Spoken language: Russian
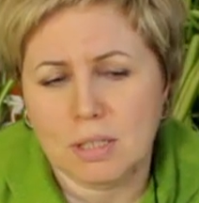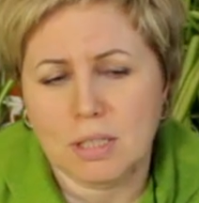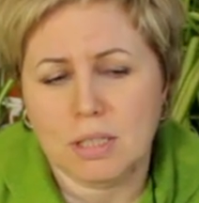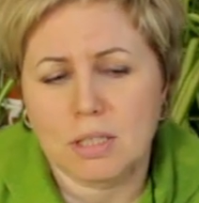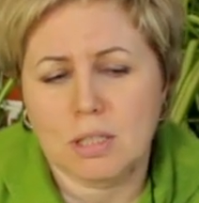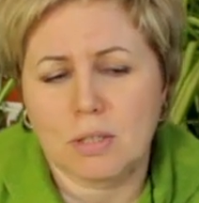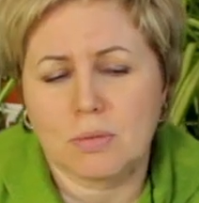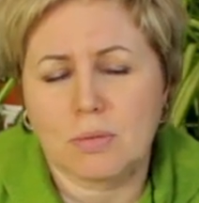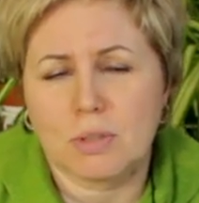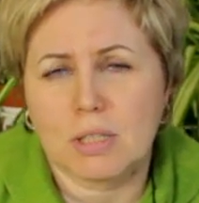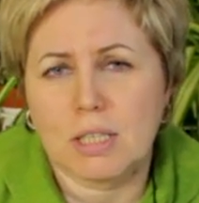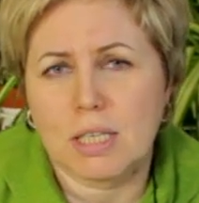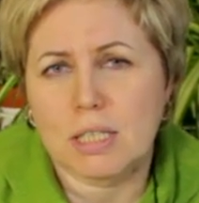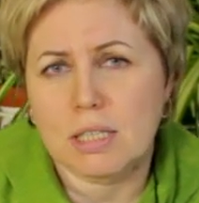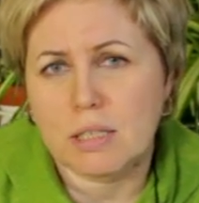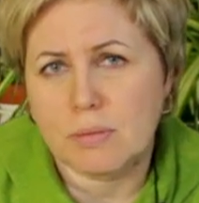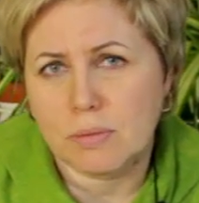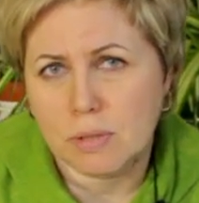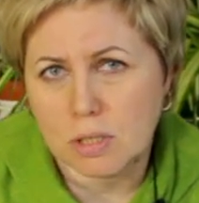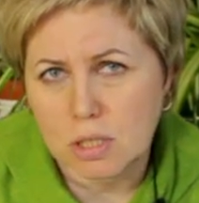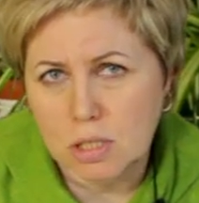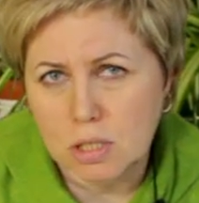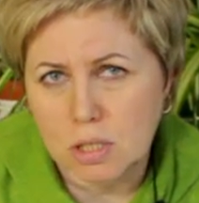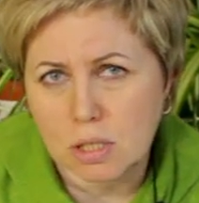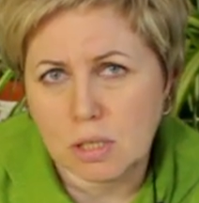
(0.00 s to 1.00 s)
Так что вот если
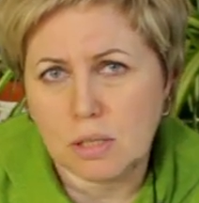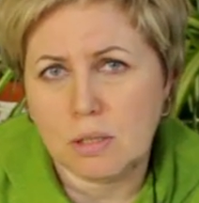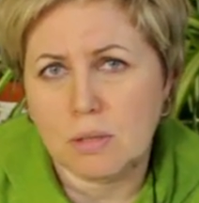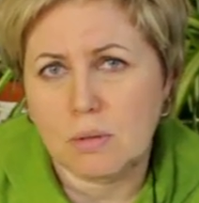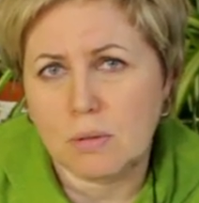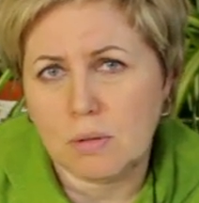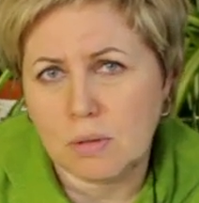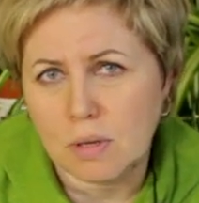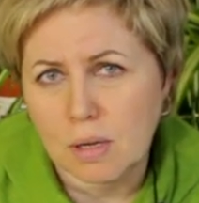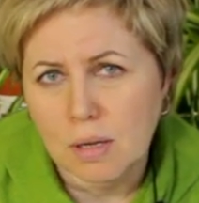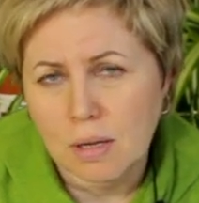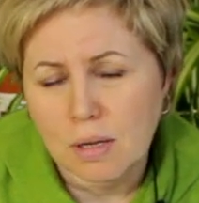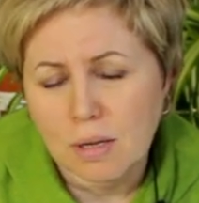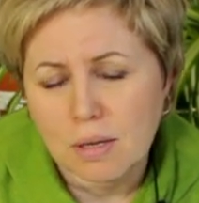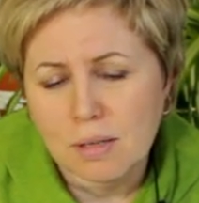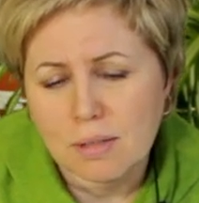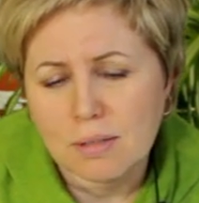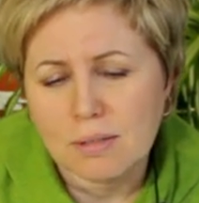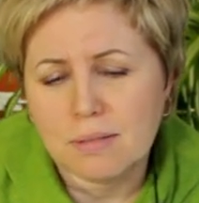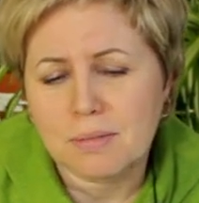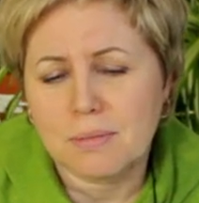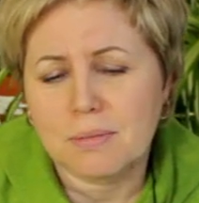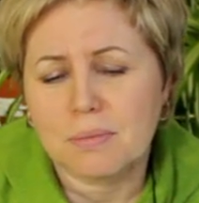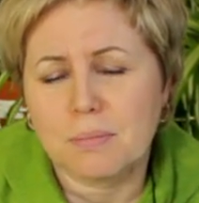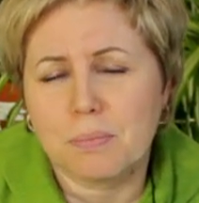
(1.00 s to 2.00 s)
вы решили ее
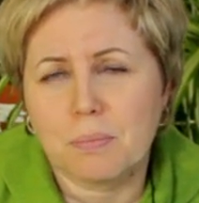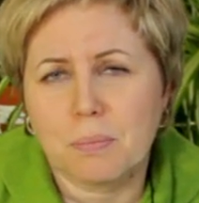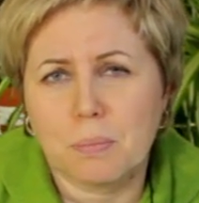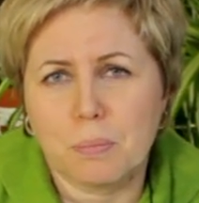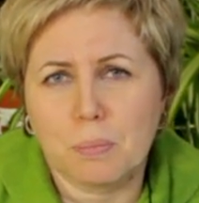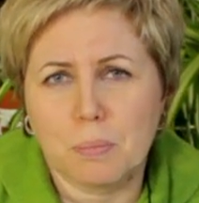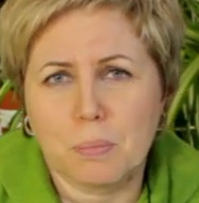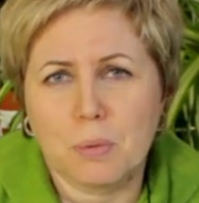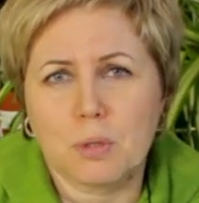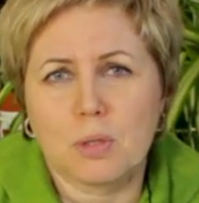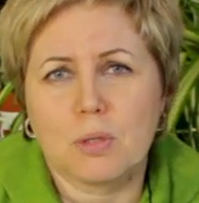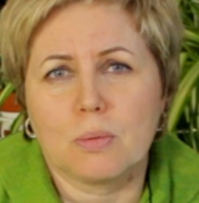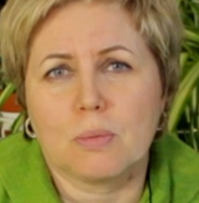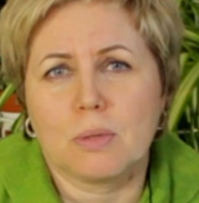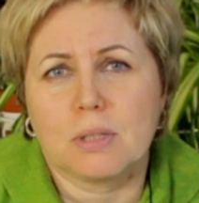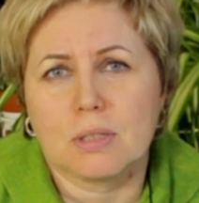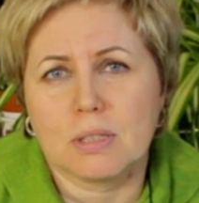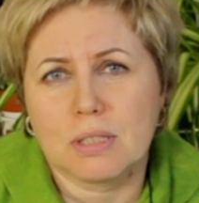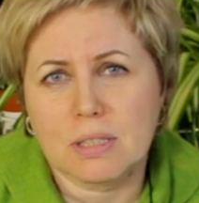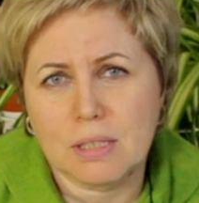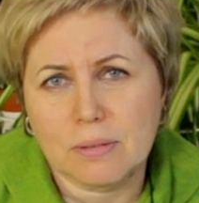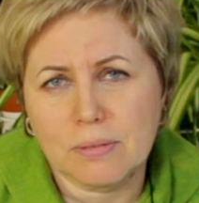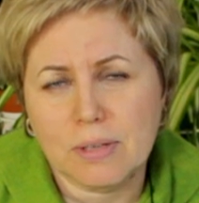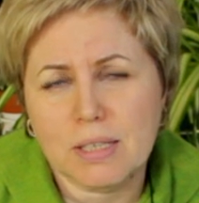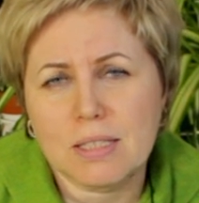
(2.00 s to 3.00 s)
э, путем
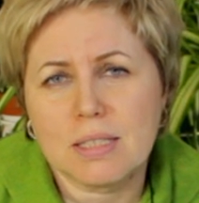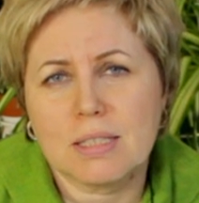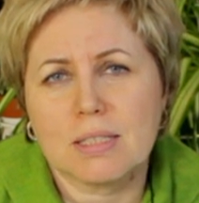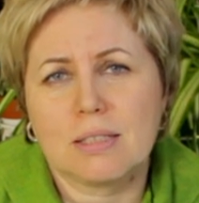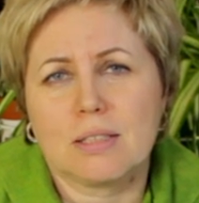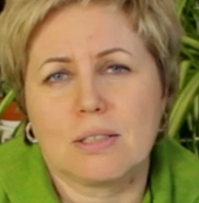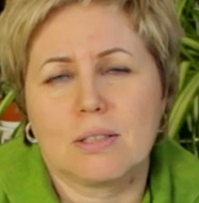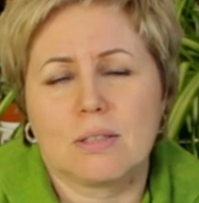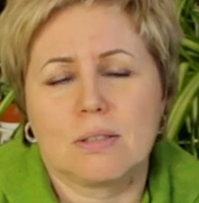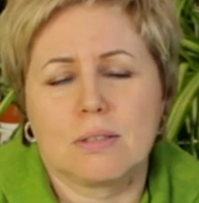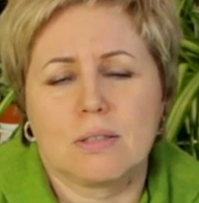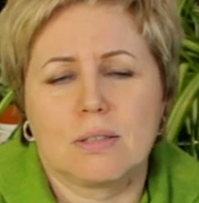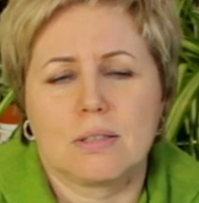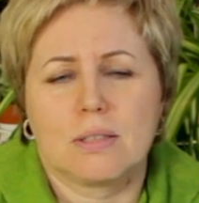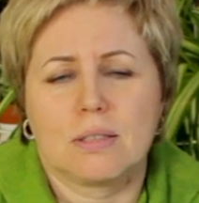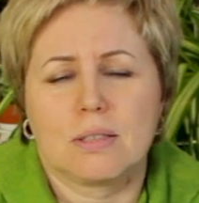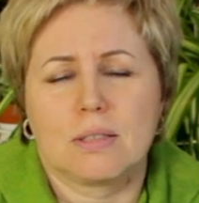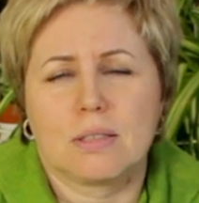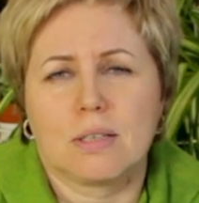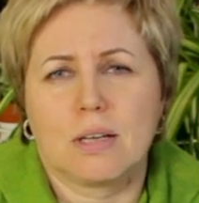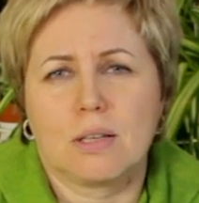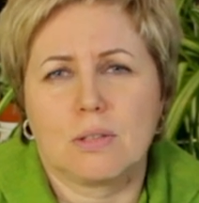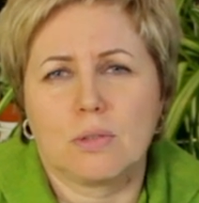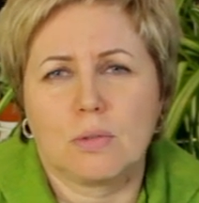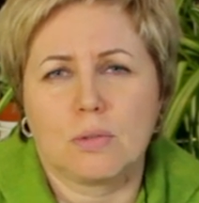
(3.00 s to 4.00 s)
консервации
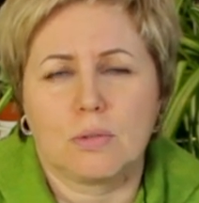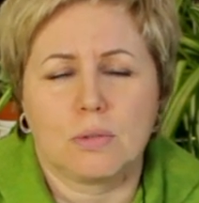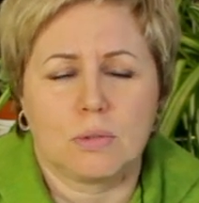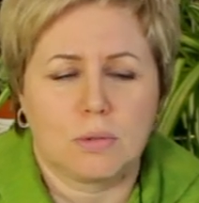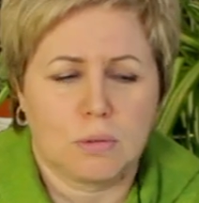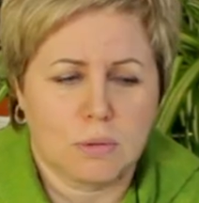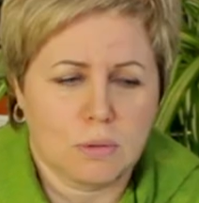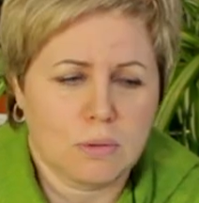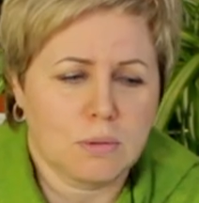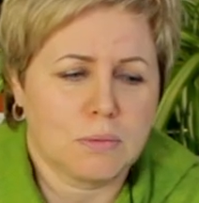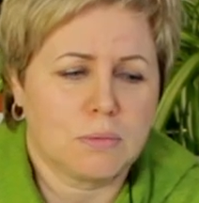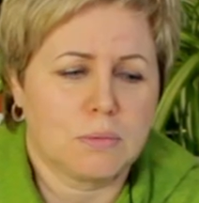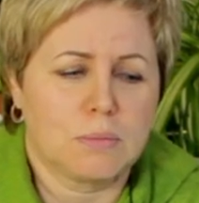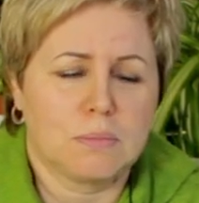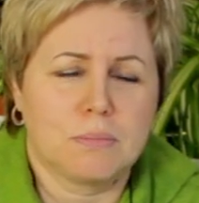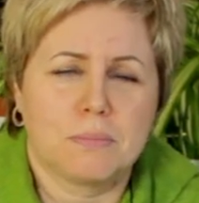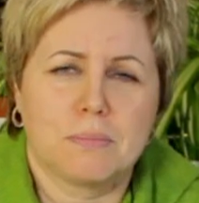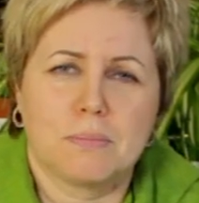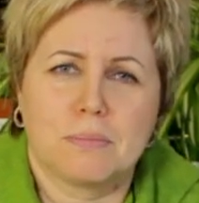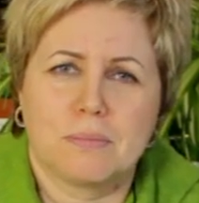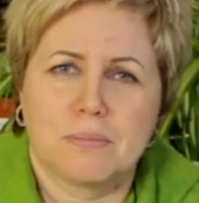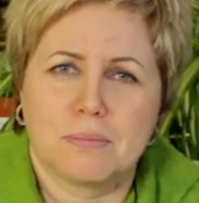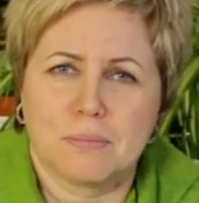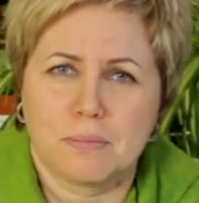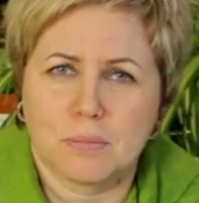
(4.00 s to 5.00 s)
заготовить, то
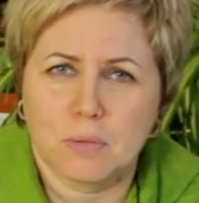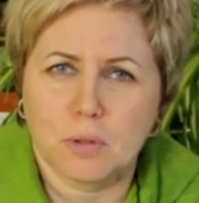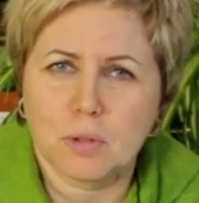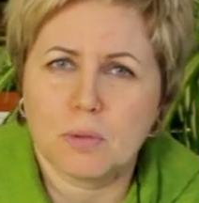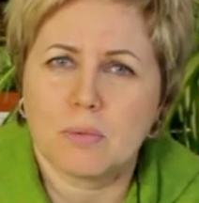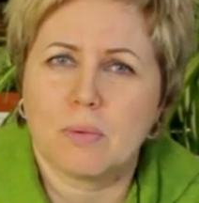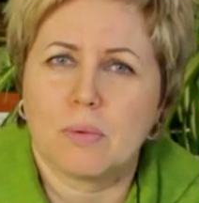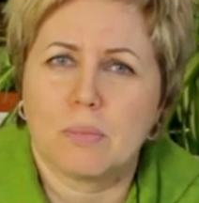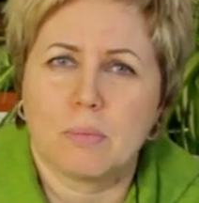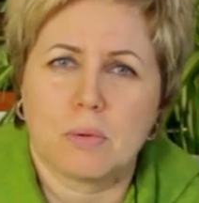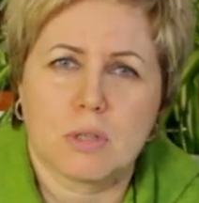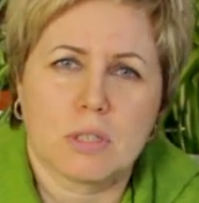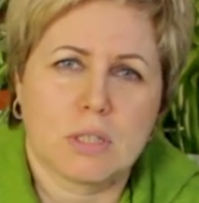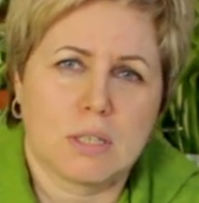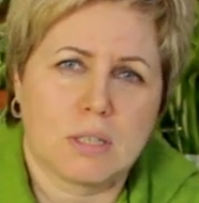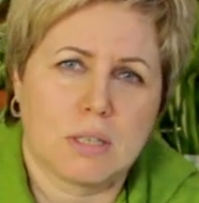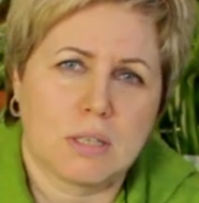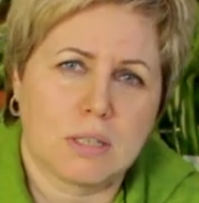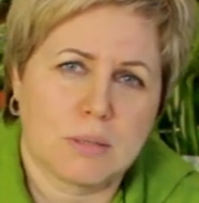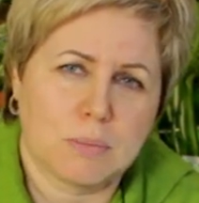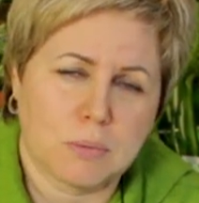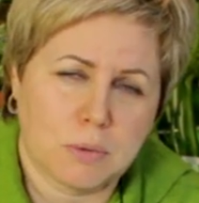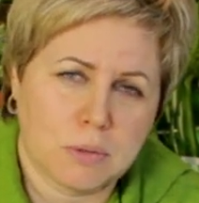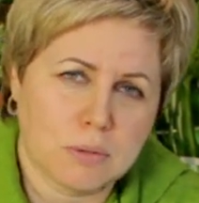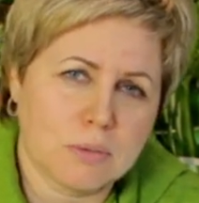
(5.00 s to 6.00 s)
вот вы
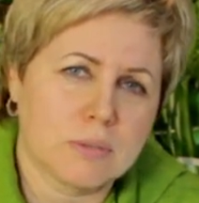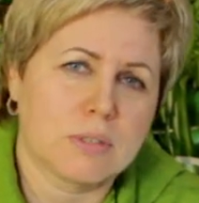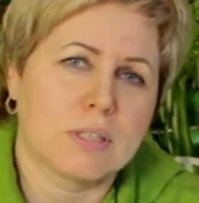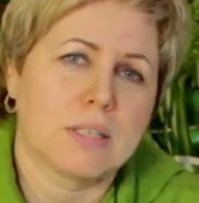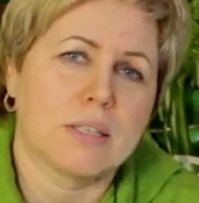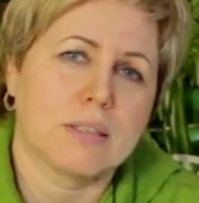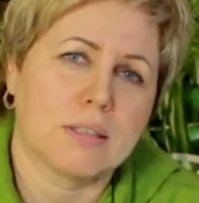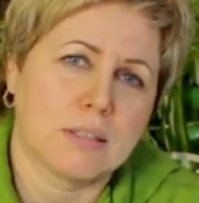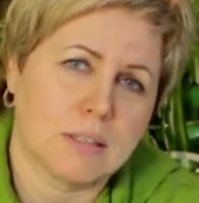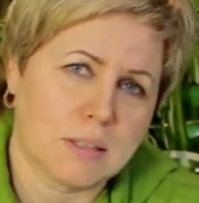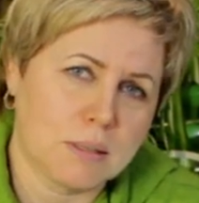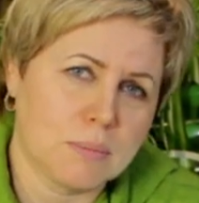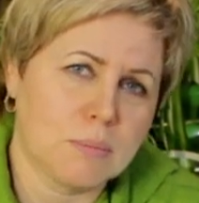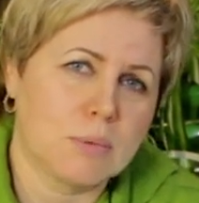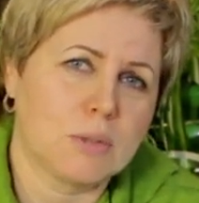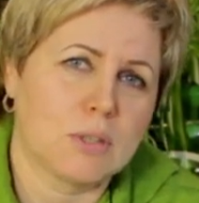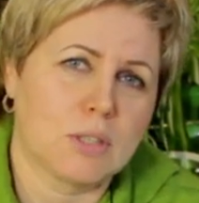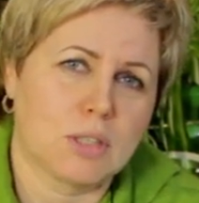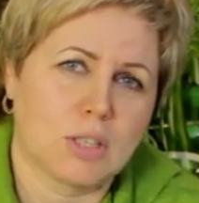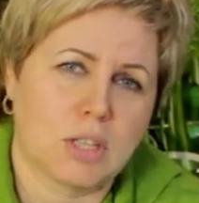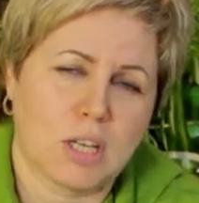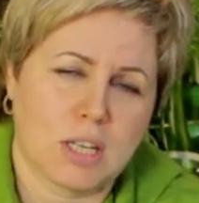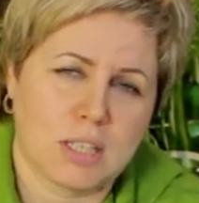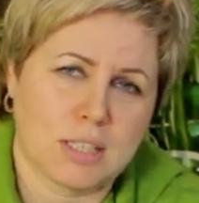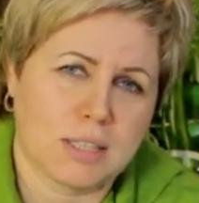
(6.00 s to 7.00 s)
можете использовать
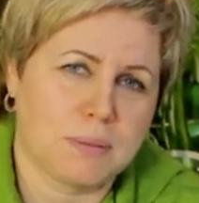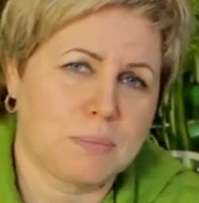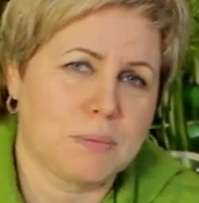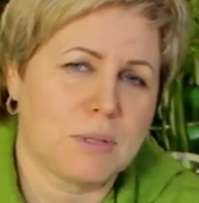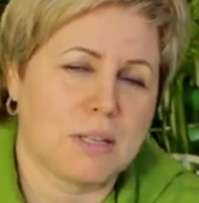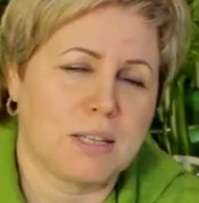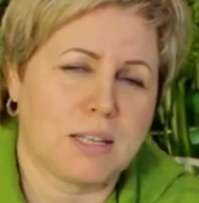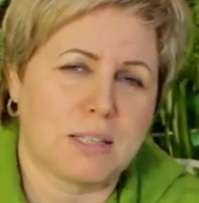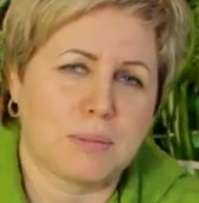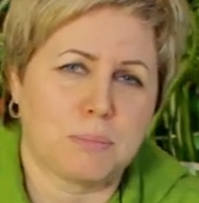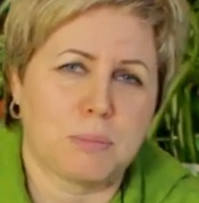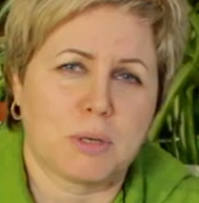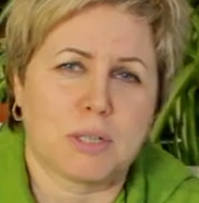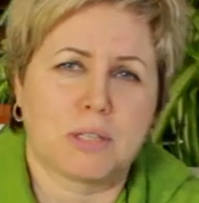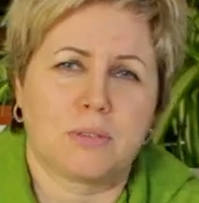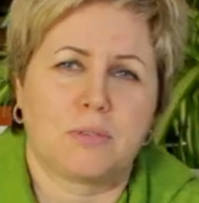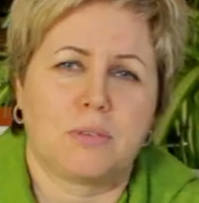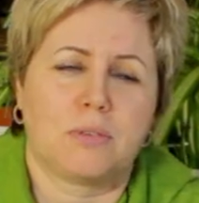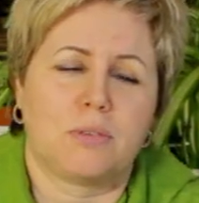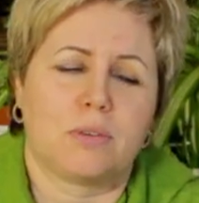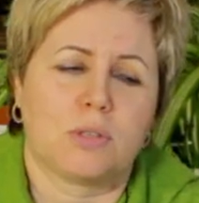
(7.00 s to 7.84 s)
именно же рецепт для спаржевой